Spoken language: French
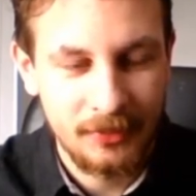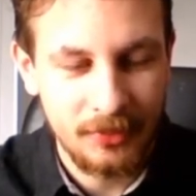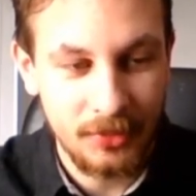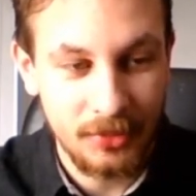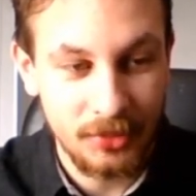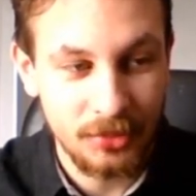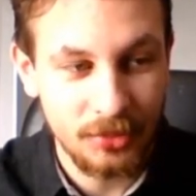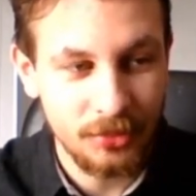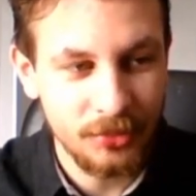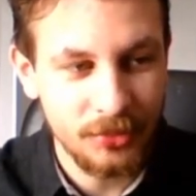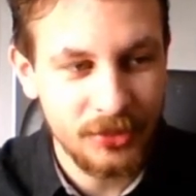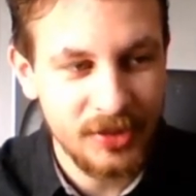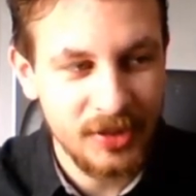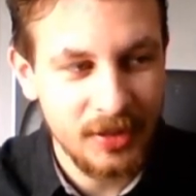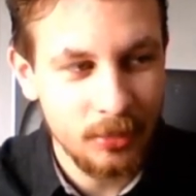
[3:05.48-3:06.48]
Faut que je trouve
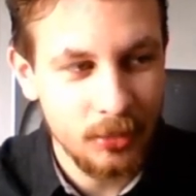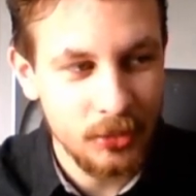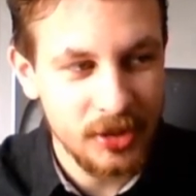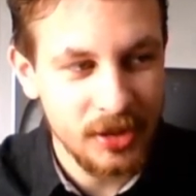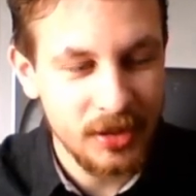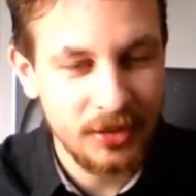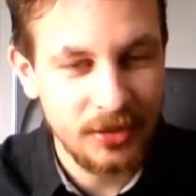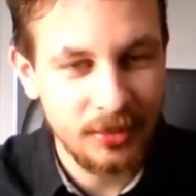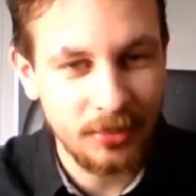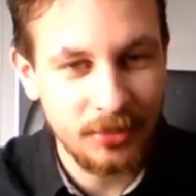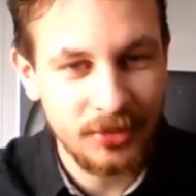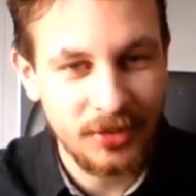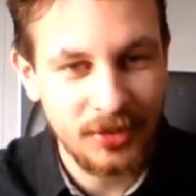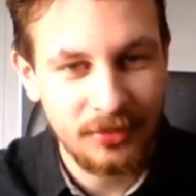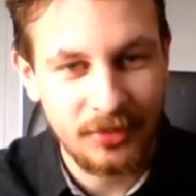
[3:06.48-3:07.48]
aussi les musiques, c'est
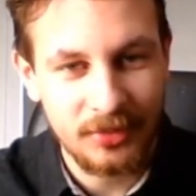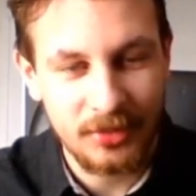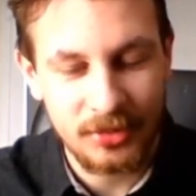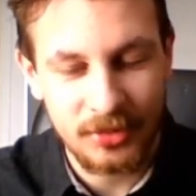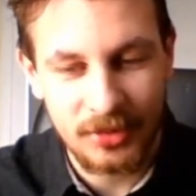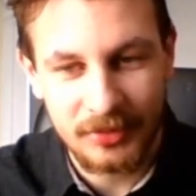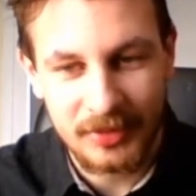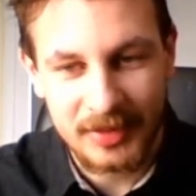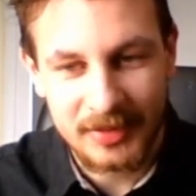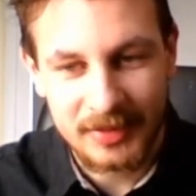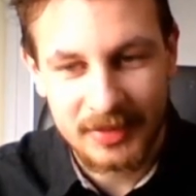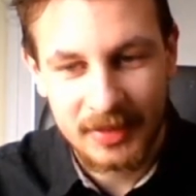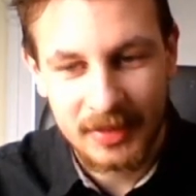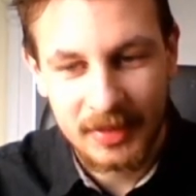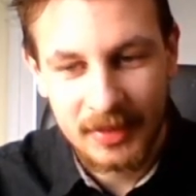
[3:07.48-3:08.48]
pour ça, faut que je le
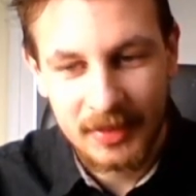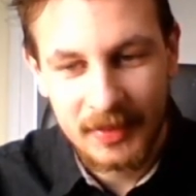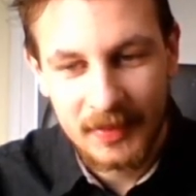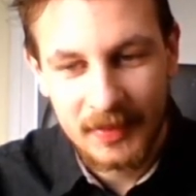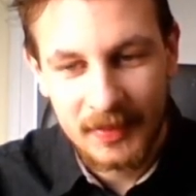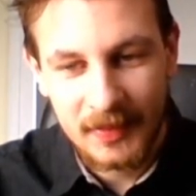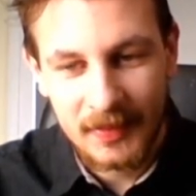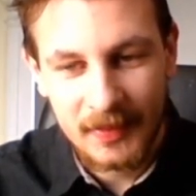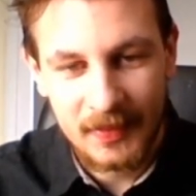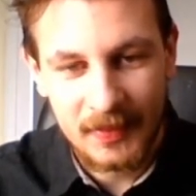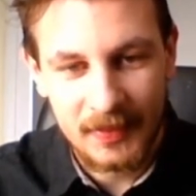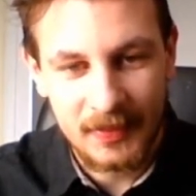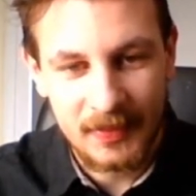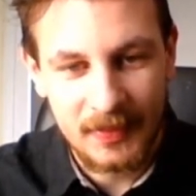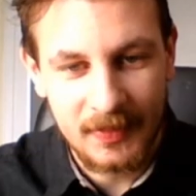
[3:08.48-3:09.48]
fasse.
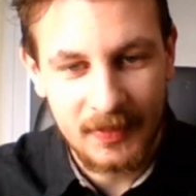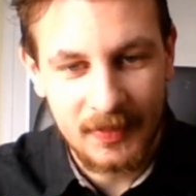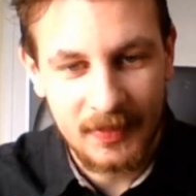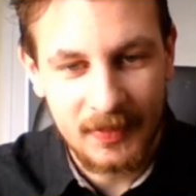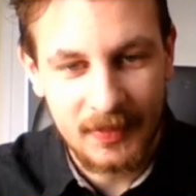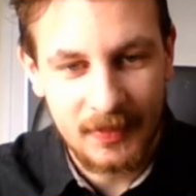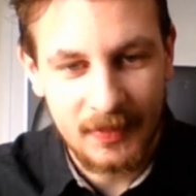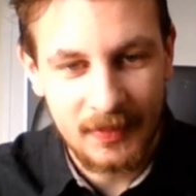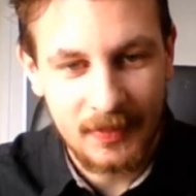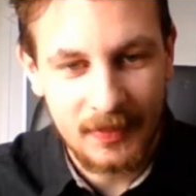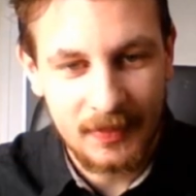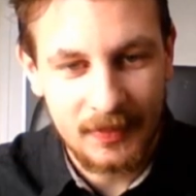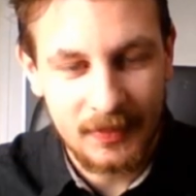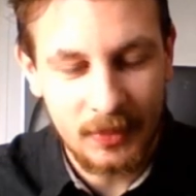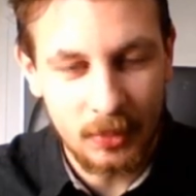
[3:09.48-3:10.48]

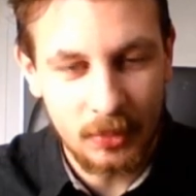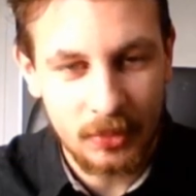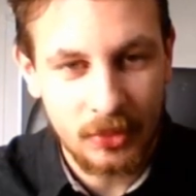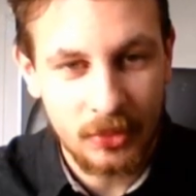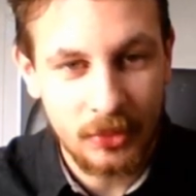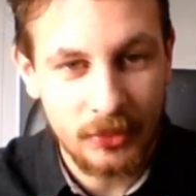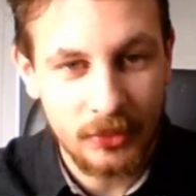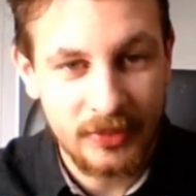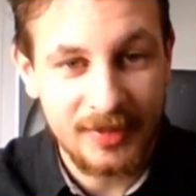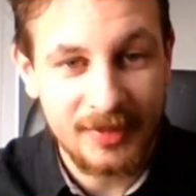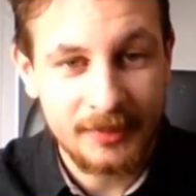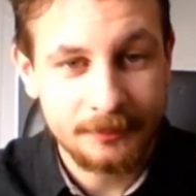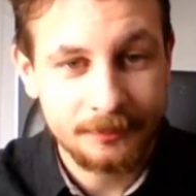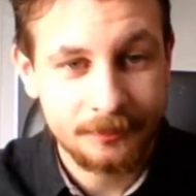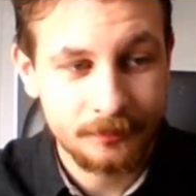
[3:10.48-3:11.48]
Euh, donc euh,
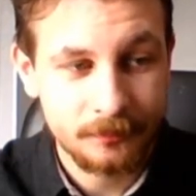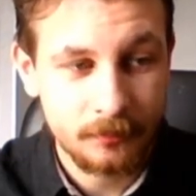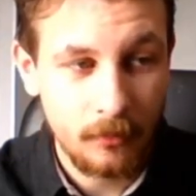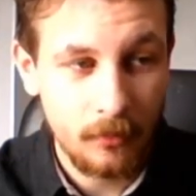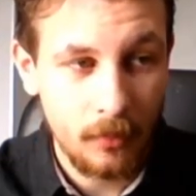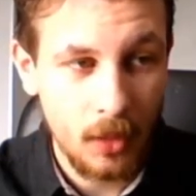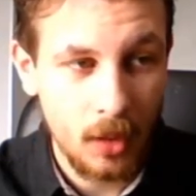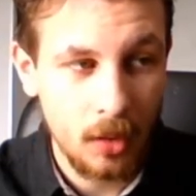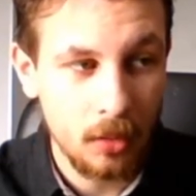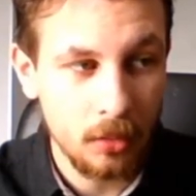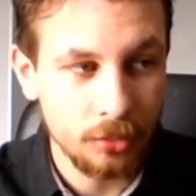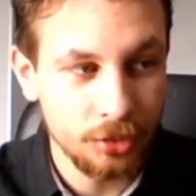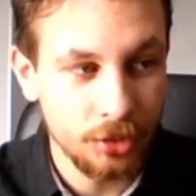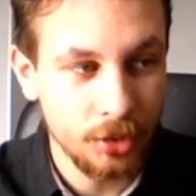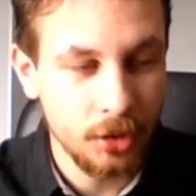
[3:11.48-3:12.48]
ça.
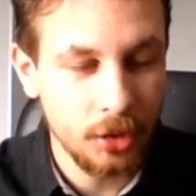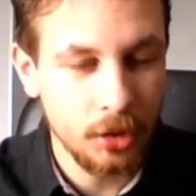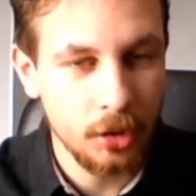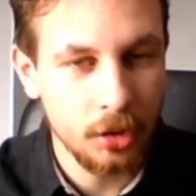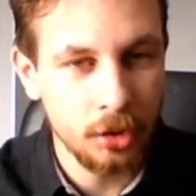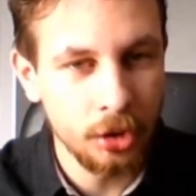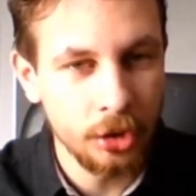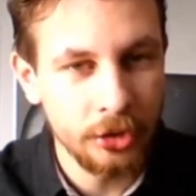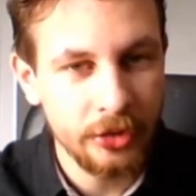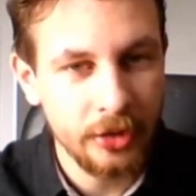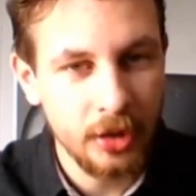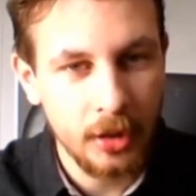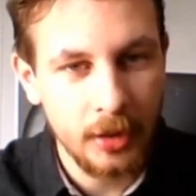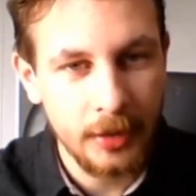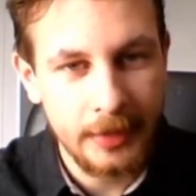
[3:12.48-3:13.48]
Alors j'ai dit
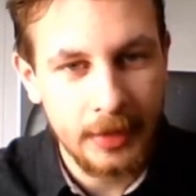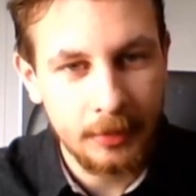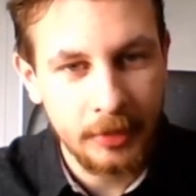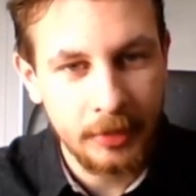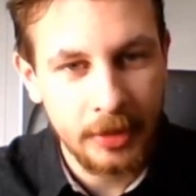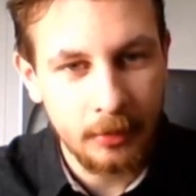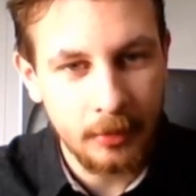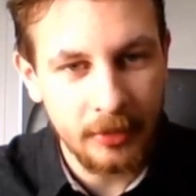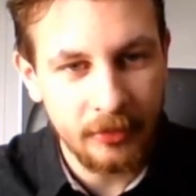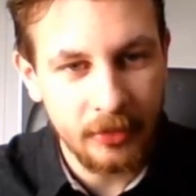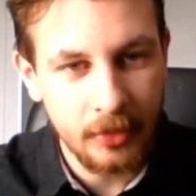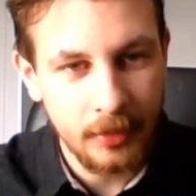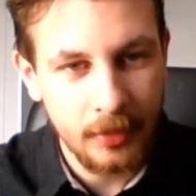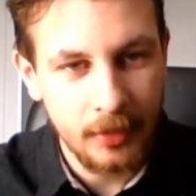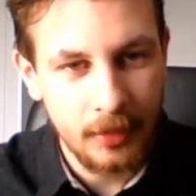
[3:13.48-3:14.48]
ça à un ami, il m'a
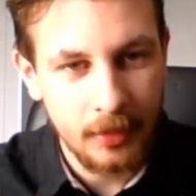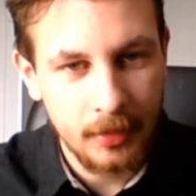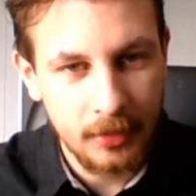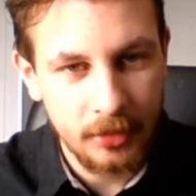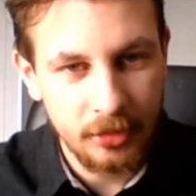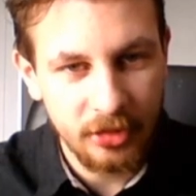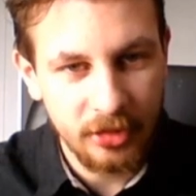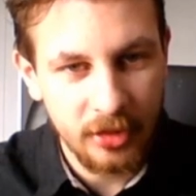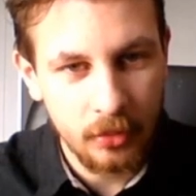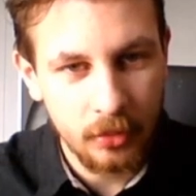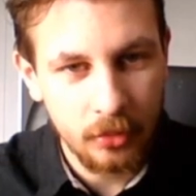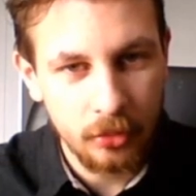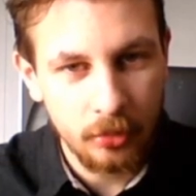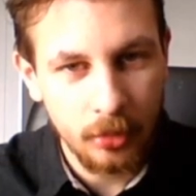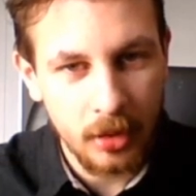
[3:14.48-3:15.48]
fait ouais, il y a déjà des
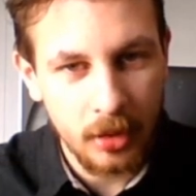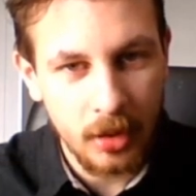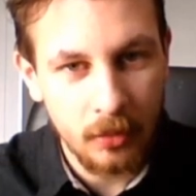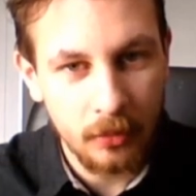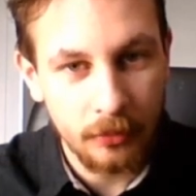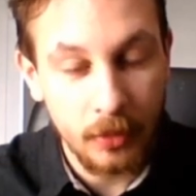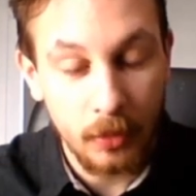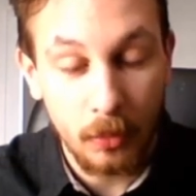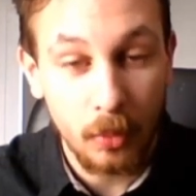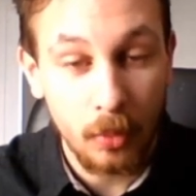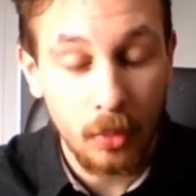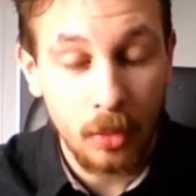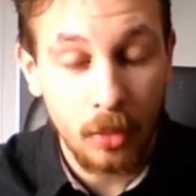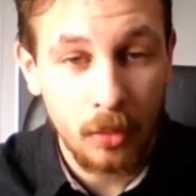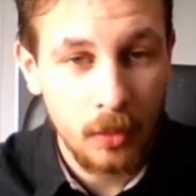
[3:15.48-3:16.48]
youtubeurs qui l'ont fait.
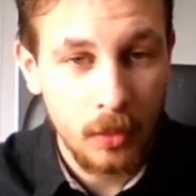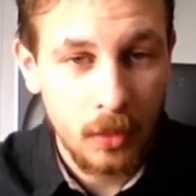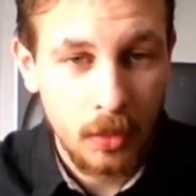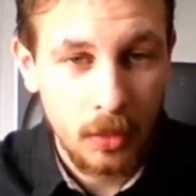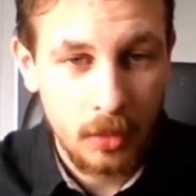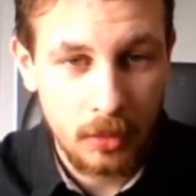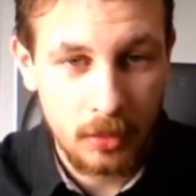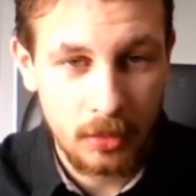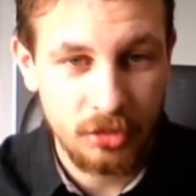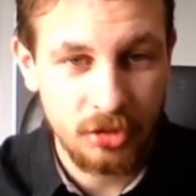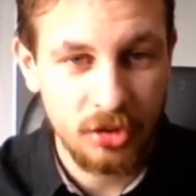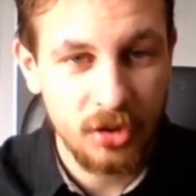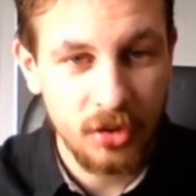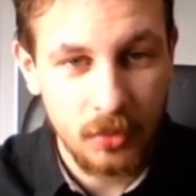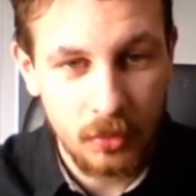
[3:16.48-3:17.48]
Ouais ouais, il y a
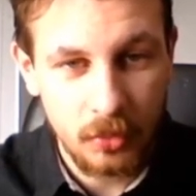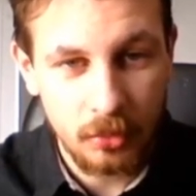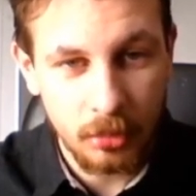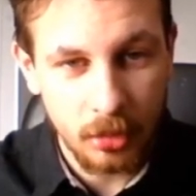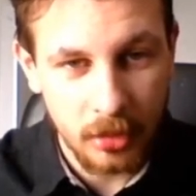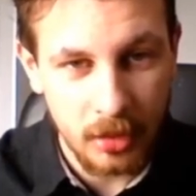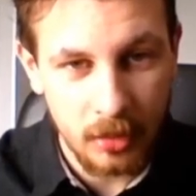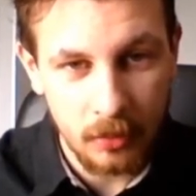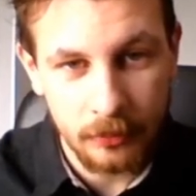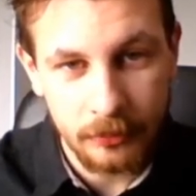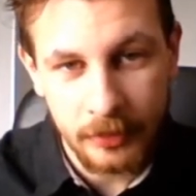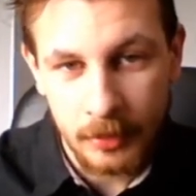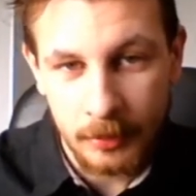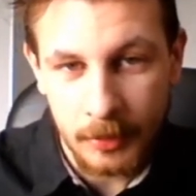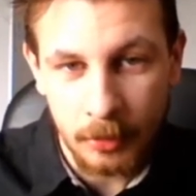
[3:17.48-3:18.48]
déjà des youtubeurs qui l'ont
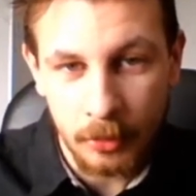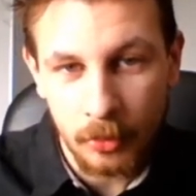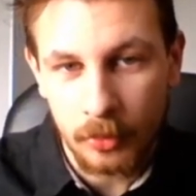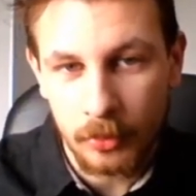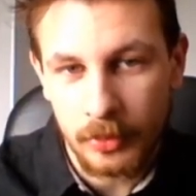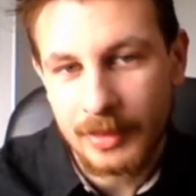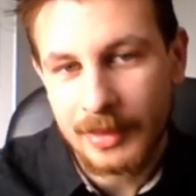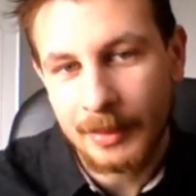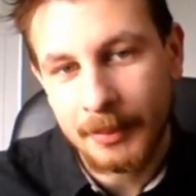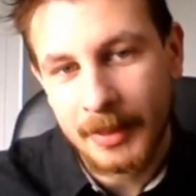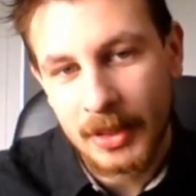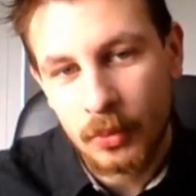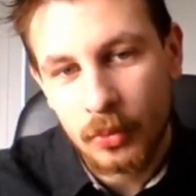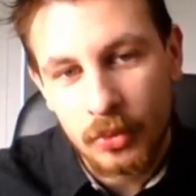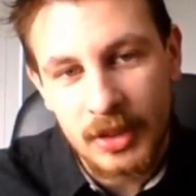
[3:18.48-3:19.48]
fait, mais bon, on n'a
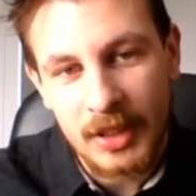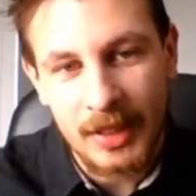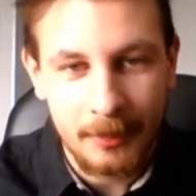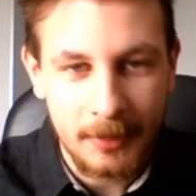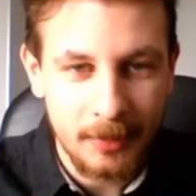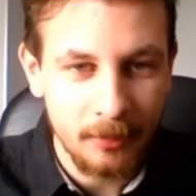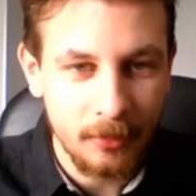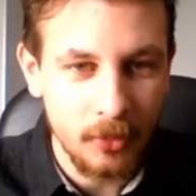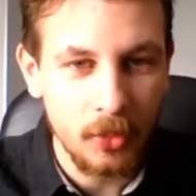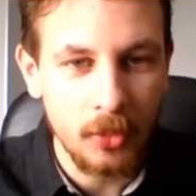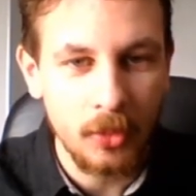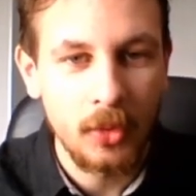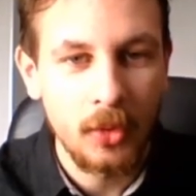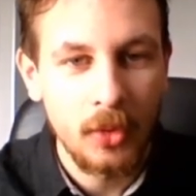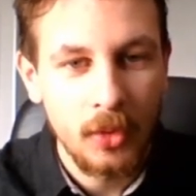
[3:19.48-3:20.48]
pas tous la même
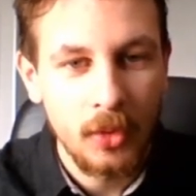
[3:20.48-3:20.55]
euh,